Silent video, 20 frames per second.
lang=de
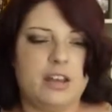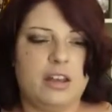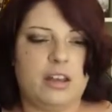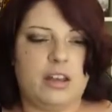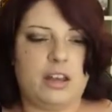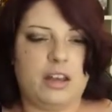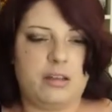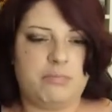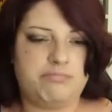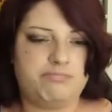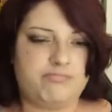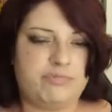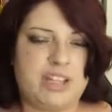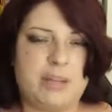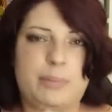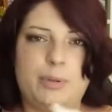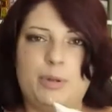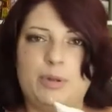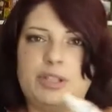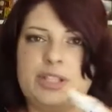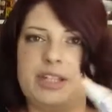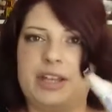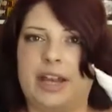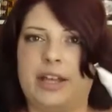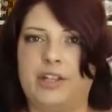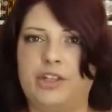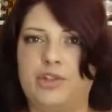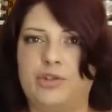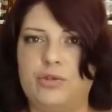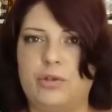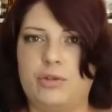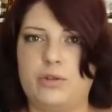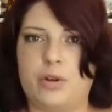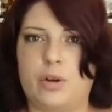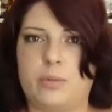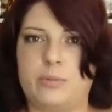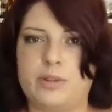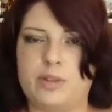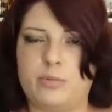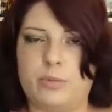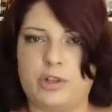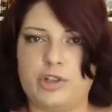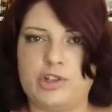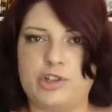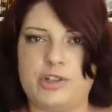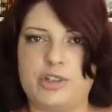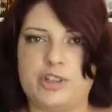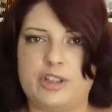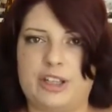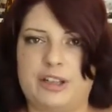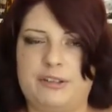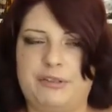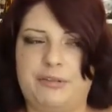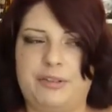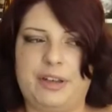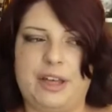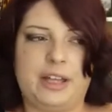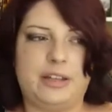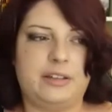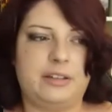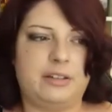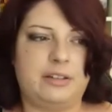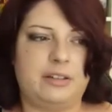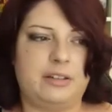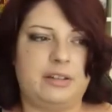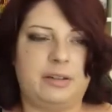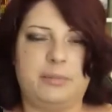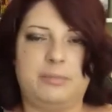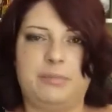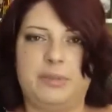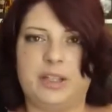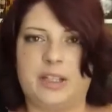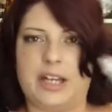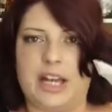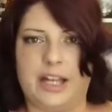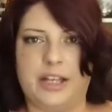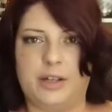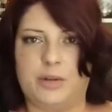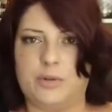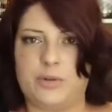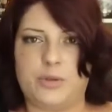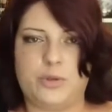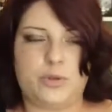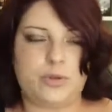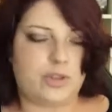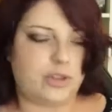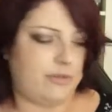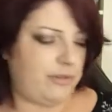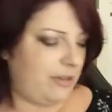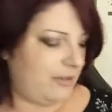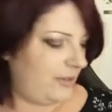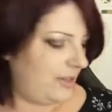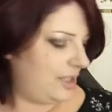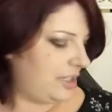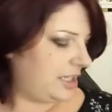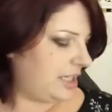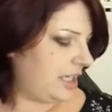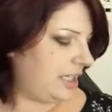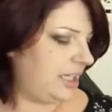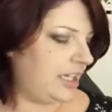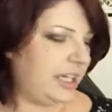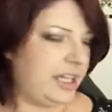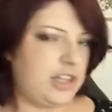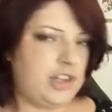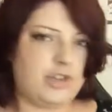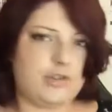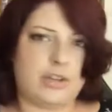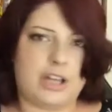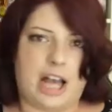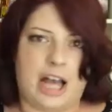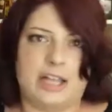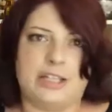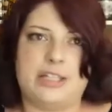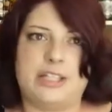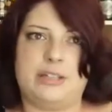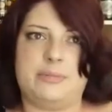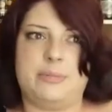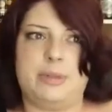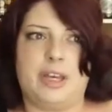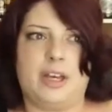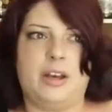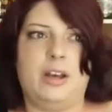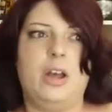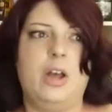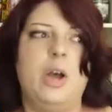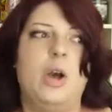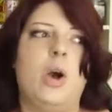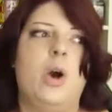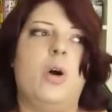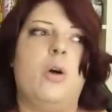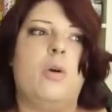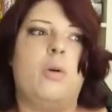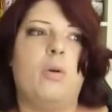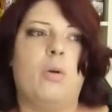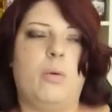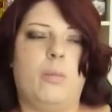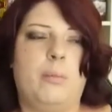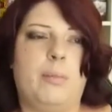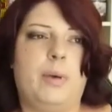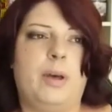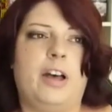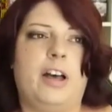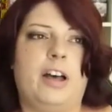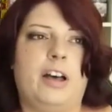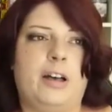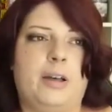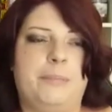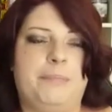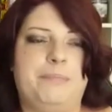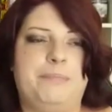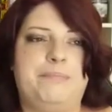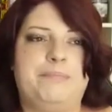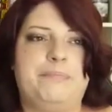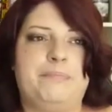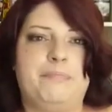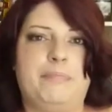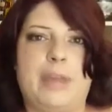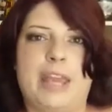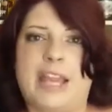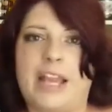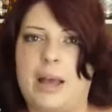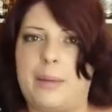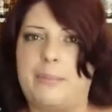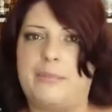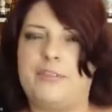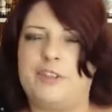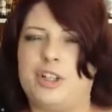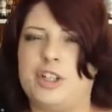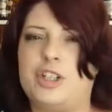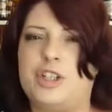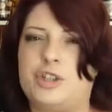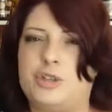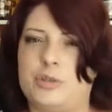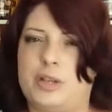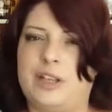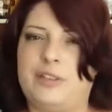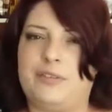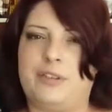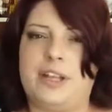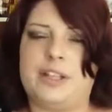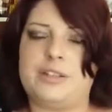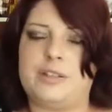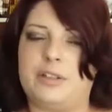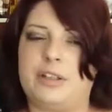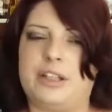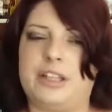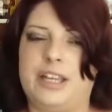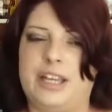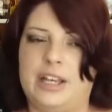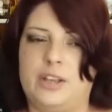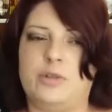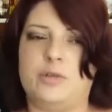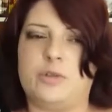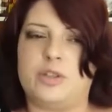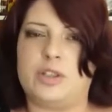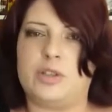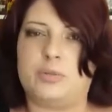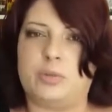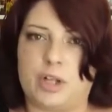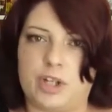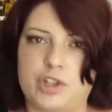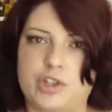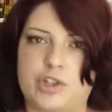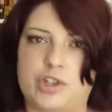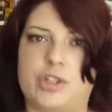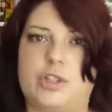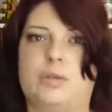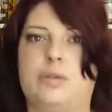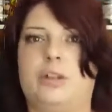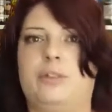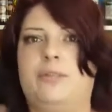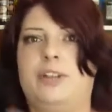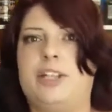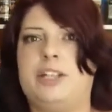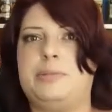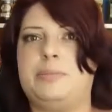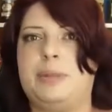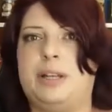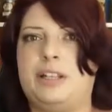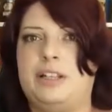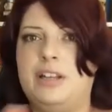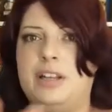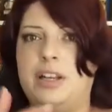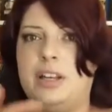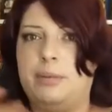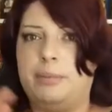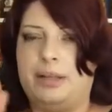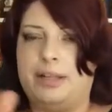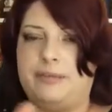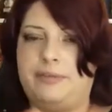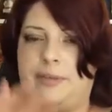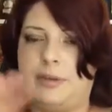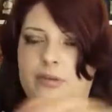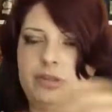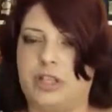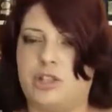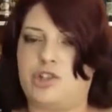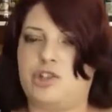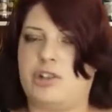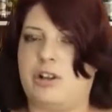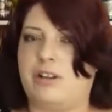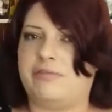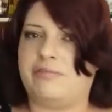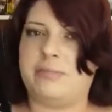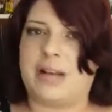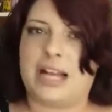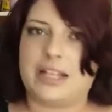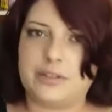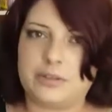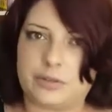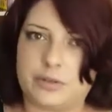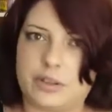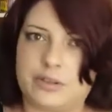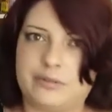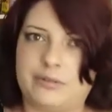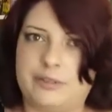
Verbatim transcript: Ähm, die benutze ich eigentlich nur noch, um Swatches zu entfernen. Ähm, die Reinigungstücher verwende ich generell schon gar nicht mehr um ähm, Make-up wirklich zu entfernen, sondern eher nur Swatches oder wenn ich mein, meine Foundation auf dem Handrücken